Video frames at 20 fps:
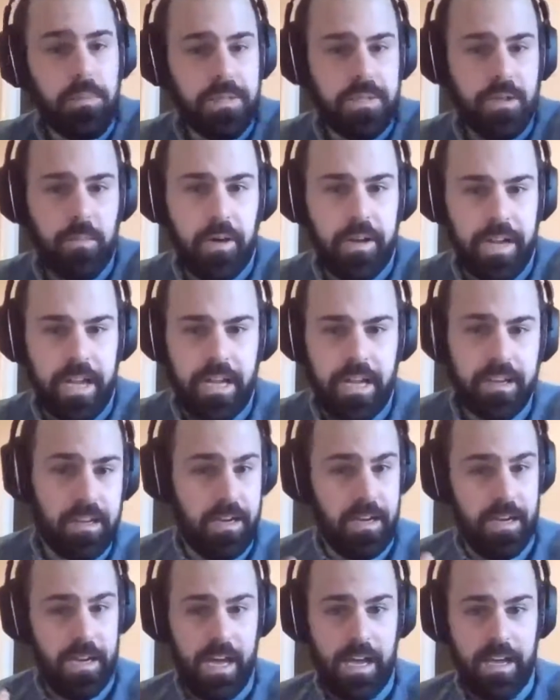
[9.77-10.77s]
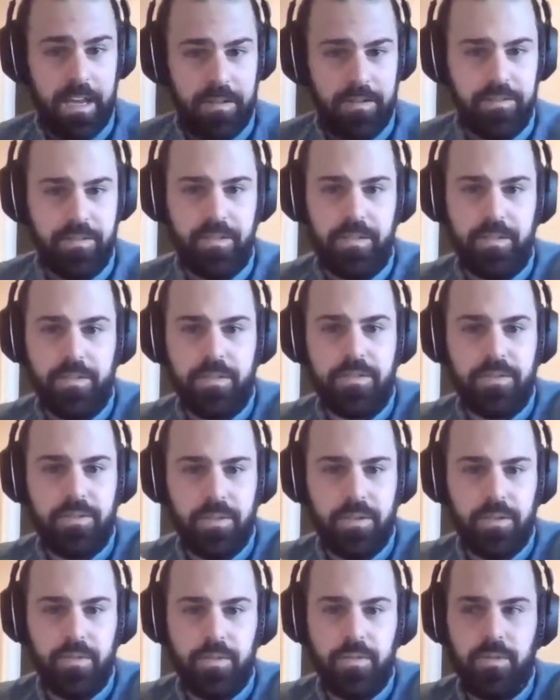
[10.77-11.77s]
Mission Monarque live
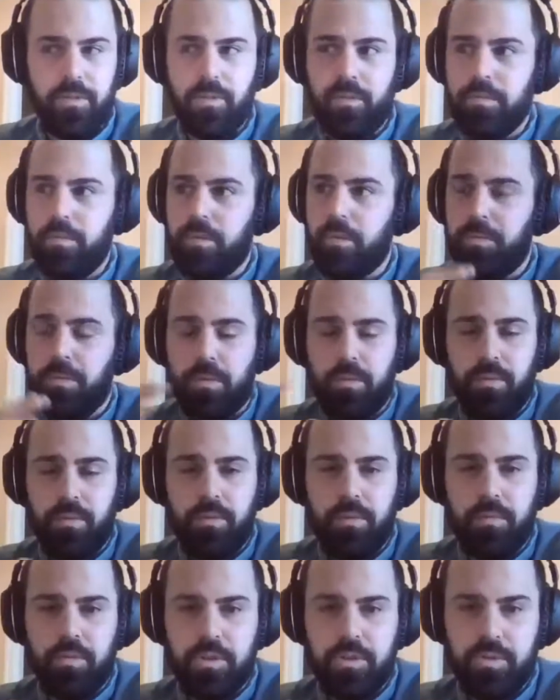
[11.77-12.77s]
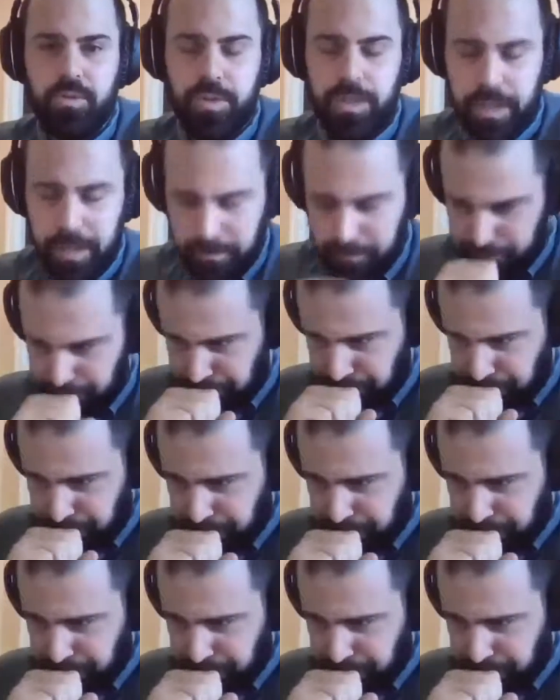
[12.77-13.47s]
sur YouTube pour tout le mois de juillet.